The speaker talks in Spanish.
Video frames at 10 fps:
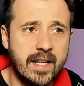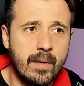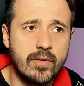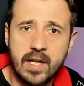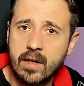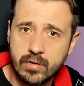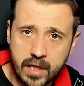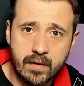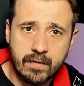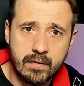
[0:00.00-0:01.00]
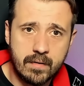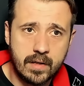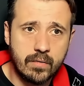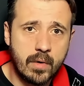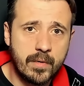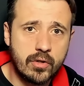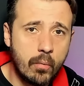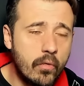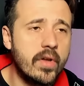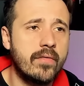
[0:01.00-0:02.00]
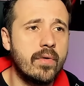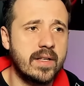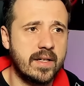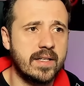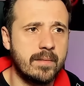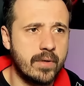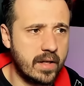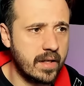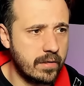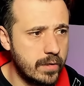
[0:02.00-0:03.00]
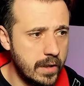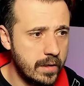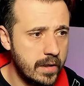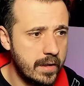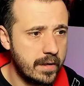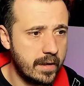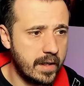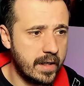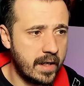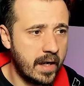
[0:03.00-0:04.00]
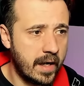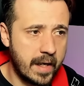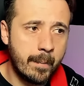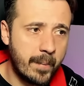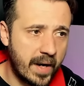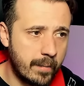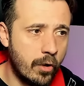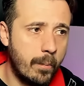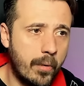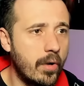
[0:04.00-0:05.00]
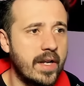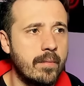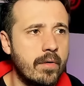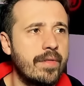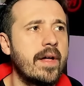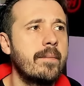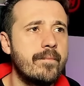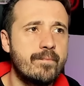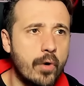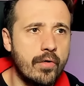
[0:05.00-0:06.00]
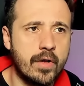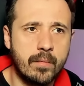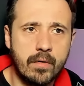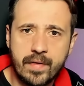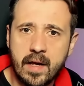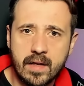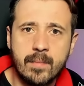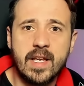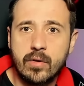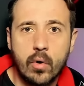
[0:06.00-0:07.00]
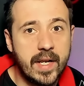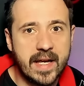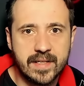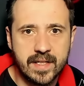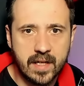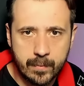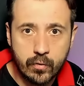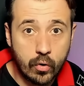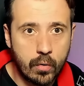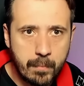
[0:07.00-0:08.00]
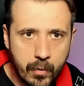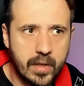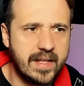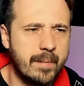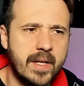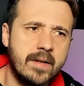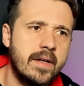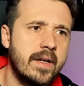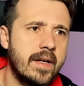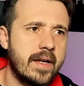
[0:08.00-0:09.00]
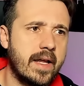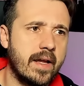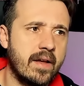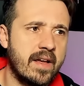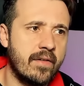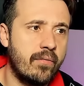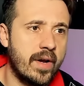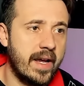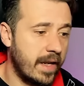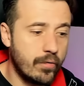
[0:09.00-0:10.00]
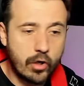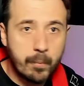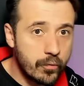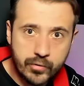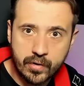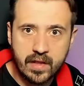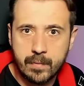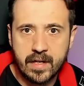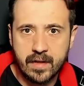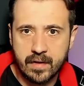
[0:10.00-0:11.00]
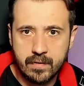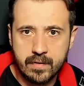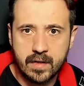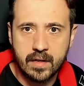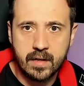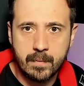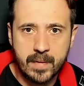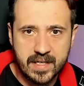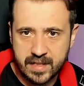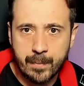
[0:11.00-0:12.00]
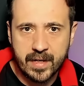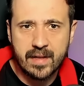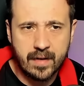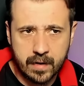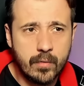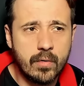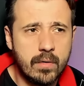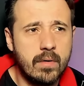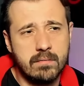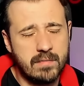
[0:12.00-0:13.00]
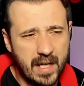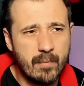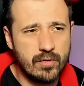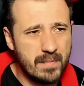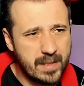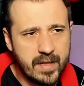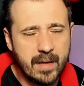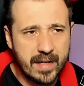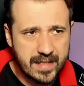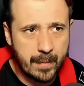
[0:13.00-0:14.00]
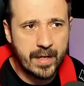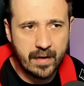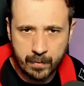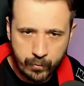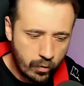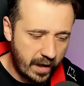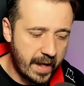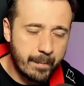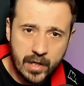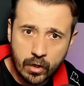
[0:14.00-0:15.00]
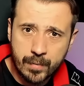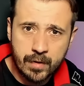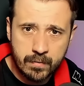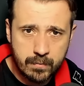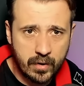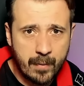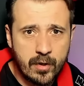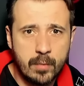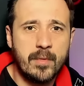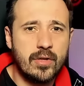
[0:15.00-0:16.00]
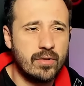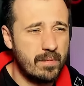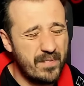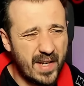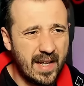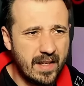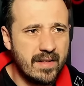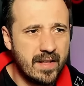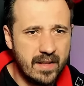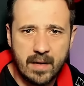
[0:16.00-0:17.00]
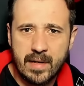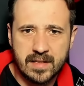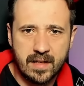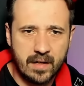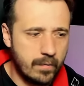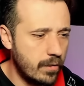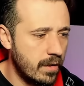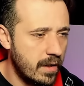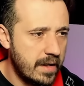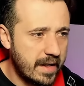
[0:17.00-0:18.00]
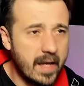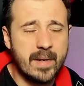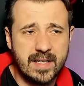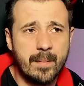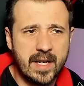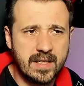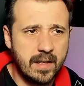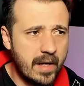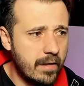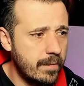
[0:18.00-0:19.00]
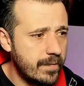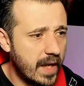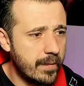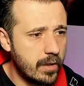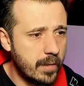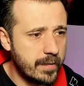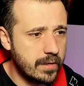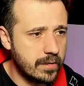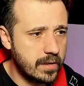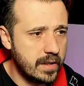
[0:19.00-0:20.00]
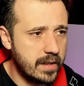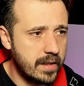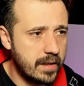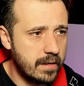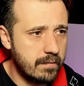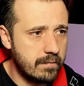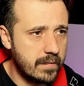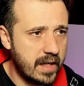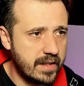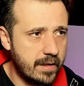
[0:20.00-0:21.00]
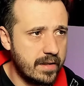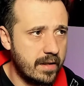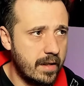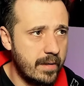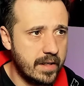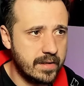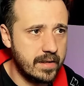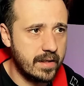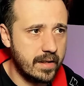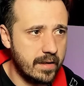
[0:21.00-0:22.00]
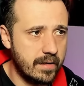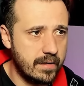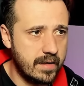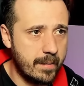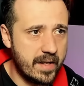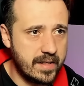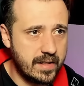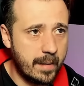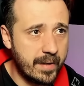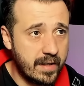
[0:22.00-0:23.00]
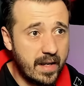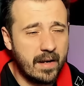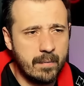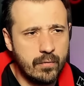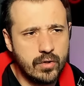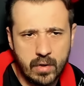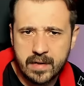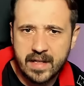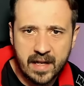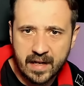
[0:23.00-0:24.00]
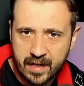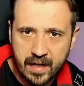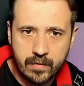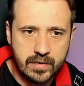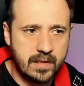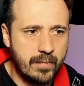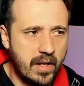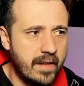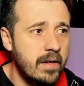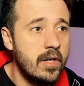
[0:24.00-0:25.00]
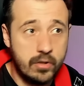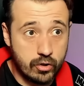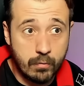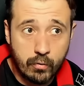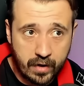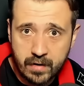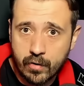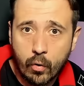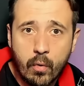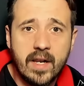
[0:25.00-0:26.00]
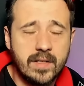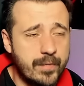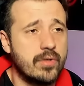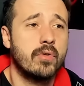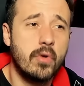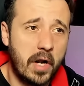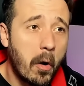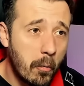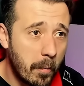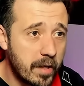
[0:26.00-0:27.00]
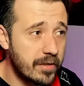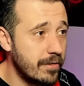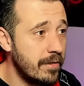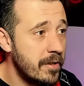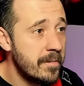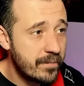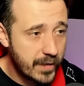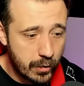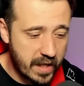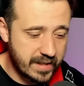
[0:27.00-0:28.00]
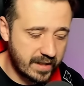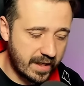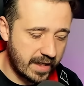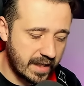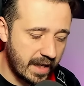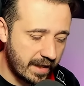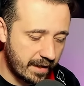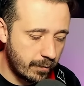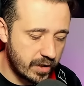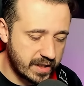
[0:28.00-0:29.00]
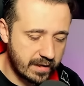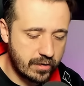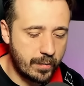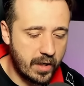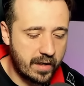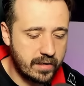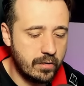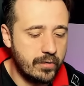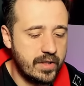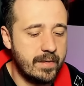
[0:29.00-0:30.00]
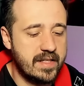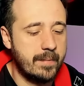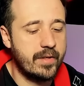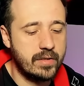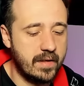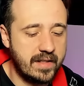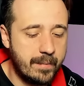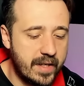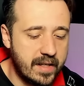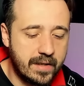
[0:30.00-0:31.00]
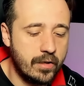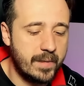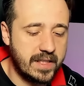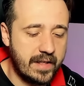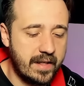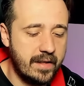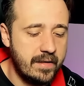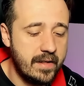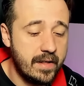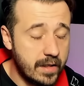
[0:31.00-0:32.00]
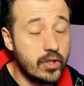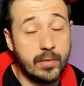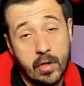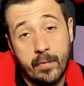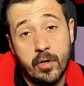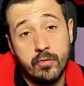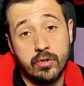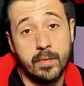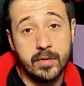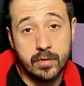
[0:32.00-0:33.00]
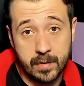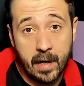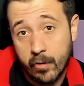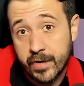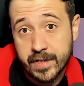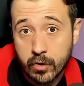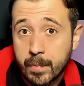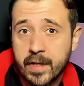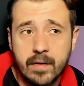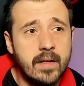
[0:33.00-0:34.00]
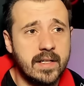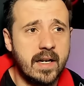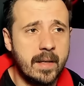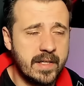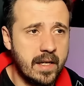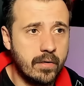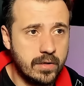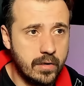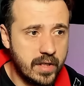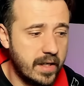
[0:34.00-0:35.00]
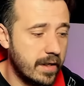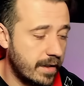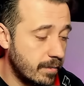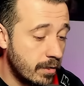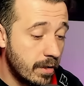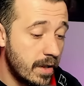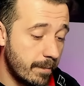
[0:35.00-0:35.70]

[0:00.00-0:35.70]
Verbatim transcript: ha llevado es Carlos Sainz. En un momento muy fuerte de la temporada que tuvo, eh, empalmó pole en Monza, podio en Monza y victoria en Singapur con pole también que fue el único punto de debilidad de Verstappen y de Red Bull, ¿no? Digamos más bien de Verstappen y Red Bull en binomio, porque ha habido momentos relativamente débiles de Red Bull que Verstappen ha salvado, ha habido momentos eh, relativamente débiles de, Verstappen que Red Bull seguramente la ha carrileado esta temporada, no se me ocurre deciros cuáles, pero seguro que en algún momento una de estas carreras en las que Red Bull estaba tan superior al resto, pues si Verstappen no estaba tan brillante no pasaba nada, y sobre todo ha habido muchos momentos de bajón de Checo Pérez, que es el que más le ha costado seguir al ritmo.